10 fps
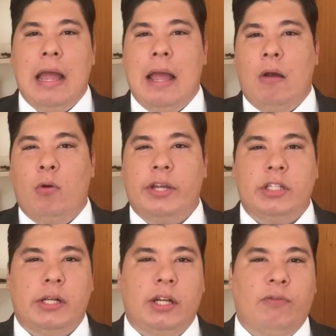Ah, o Rio
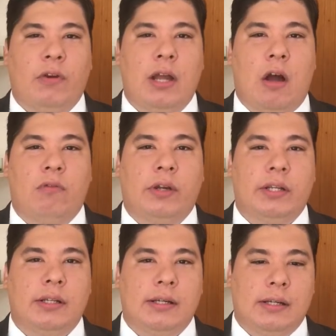de Janeiro foi alvo
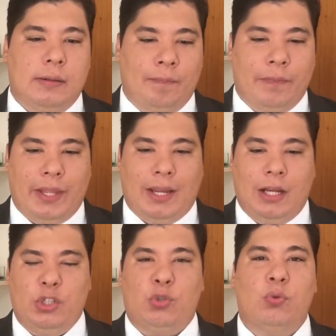aí da,
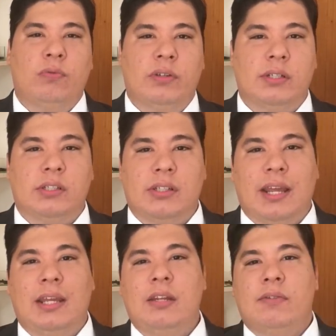daquelas chuvas
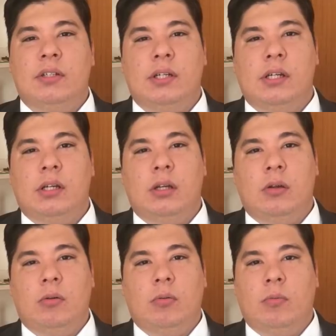terríveis, né,
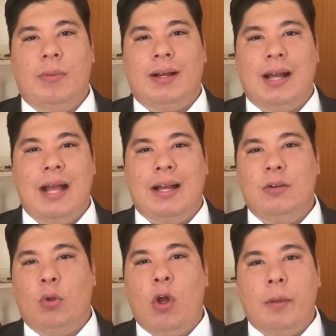uma carga
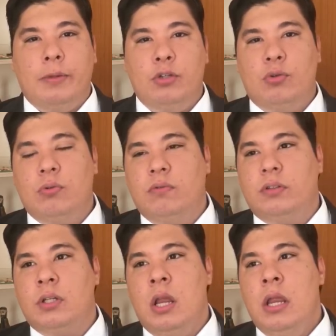enorme de
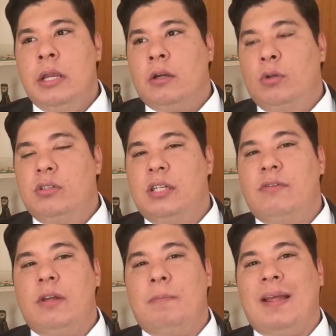chuvas,
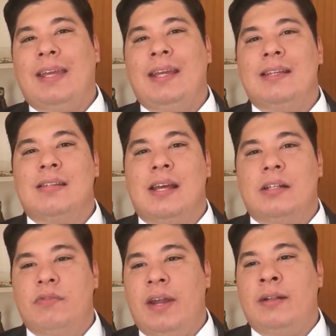Inclusive, para quem quiser,
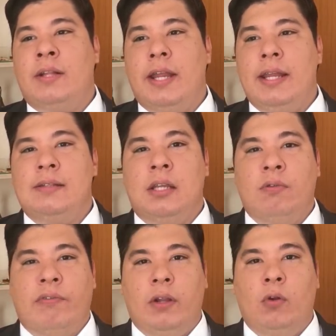tiver interesse aí
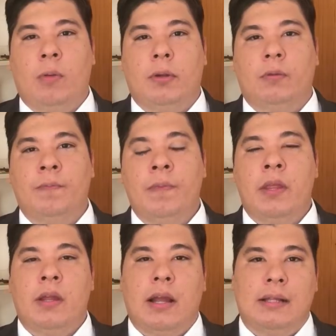no fenômeno,
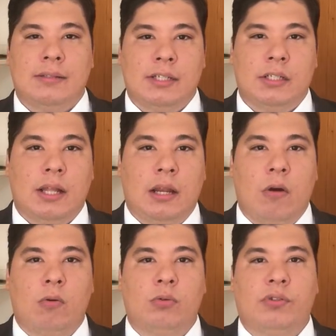assista
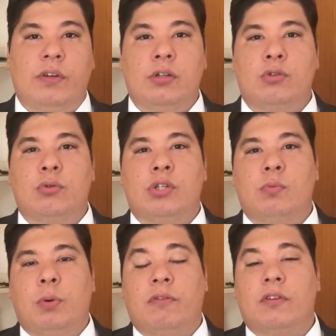lá os vídeos do
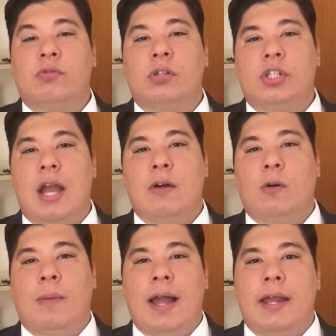professor
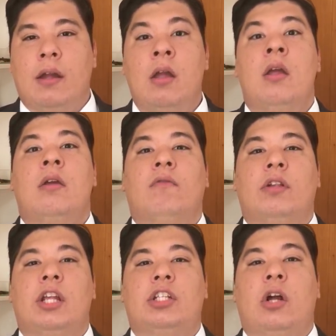Tiago Maia.
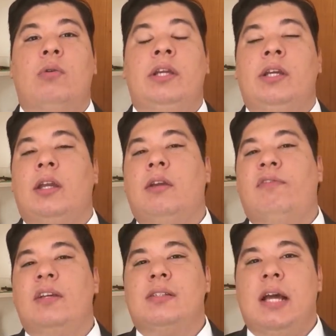Vou deixar o link aqui
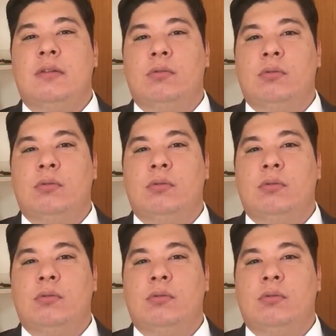fixado